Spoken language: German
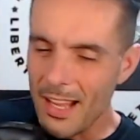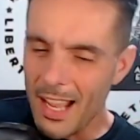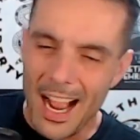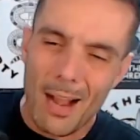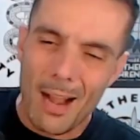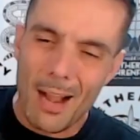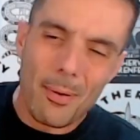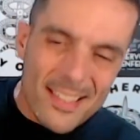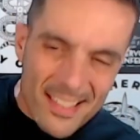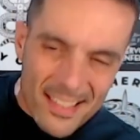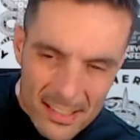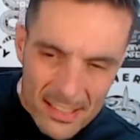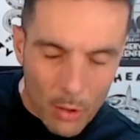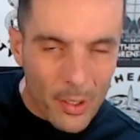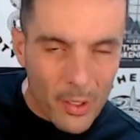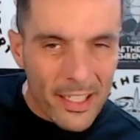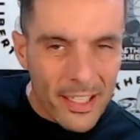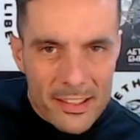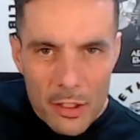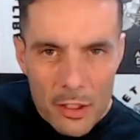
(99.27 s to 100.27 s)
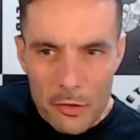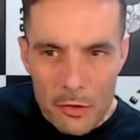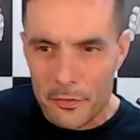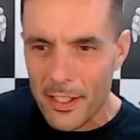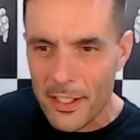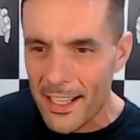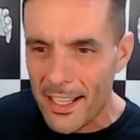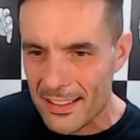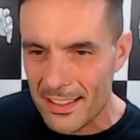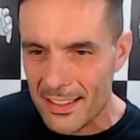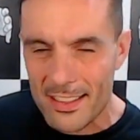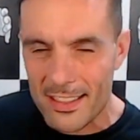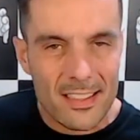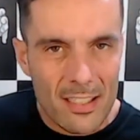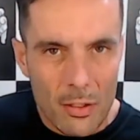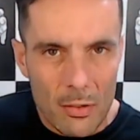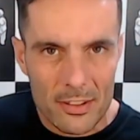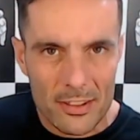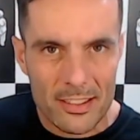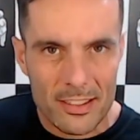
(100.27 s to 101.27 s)
Aber es ist auch in your face, es ist
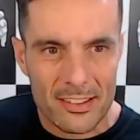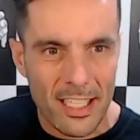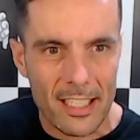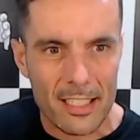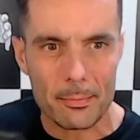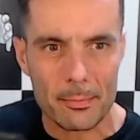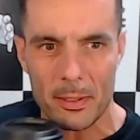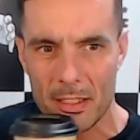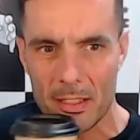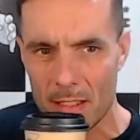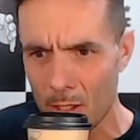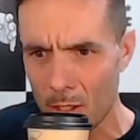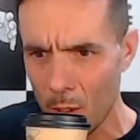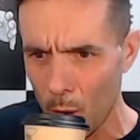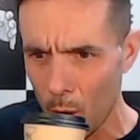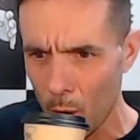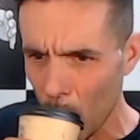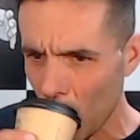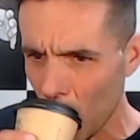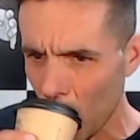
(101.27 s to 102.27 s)
auch ein Statement, ne?